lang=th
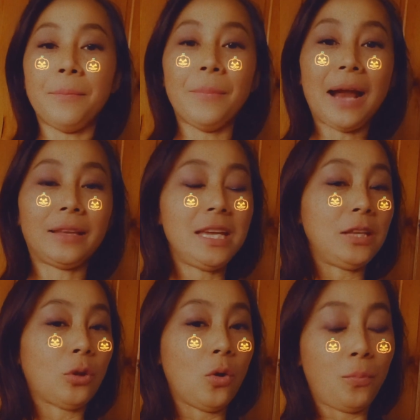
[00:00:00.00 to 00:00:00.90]
บางที่
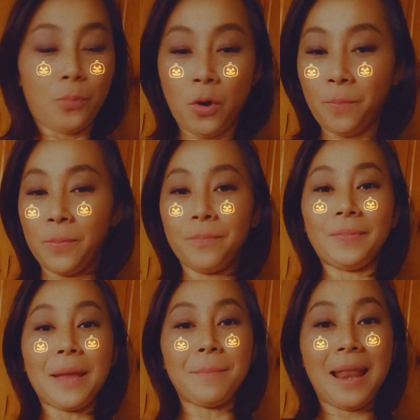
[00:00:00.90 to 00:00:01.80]
โทรปุ๊บ
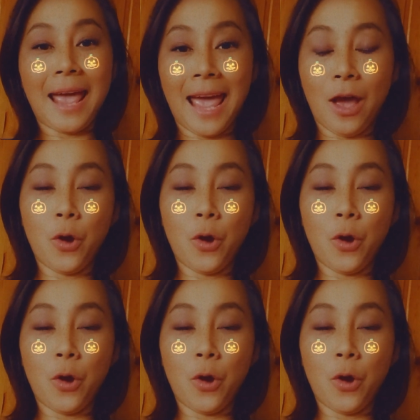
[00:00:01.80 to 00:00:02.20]
เต็มแล้ว